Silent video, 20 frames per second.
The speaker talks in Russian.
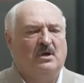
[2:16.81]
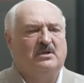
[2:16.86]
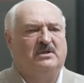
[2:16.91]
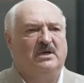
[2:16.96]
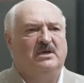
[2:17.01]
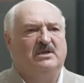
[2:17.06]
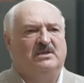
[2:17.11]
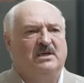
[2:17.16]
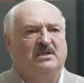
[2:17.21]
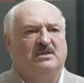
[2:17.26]

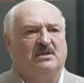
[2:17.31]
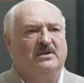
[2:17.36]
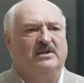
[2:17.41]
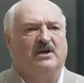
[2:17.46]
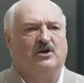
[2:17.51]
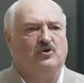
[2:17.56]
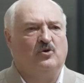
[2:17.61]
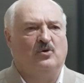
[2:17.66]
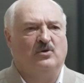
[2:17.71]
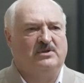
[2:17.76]
ты где-то
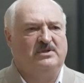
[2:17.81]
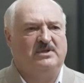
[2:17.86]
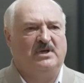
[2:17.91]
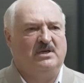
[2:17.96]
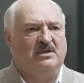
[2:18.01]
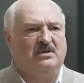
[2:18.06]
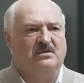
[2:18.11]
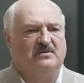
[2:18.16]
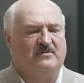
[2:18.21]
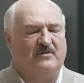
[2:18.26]
нашел
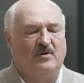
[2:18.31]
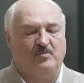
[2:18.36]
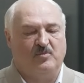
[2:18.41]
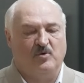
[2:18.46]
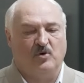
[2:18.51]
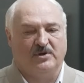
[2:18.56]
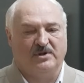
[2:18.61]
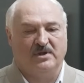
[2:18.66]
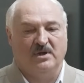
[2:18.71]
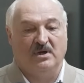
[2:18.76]
день
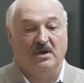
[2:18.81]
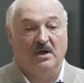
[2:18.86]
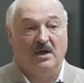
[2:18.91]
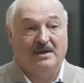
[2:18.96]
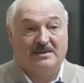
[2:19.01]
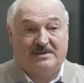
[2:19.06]
свободный.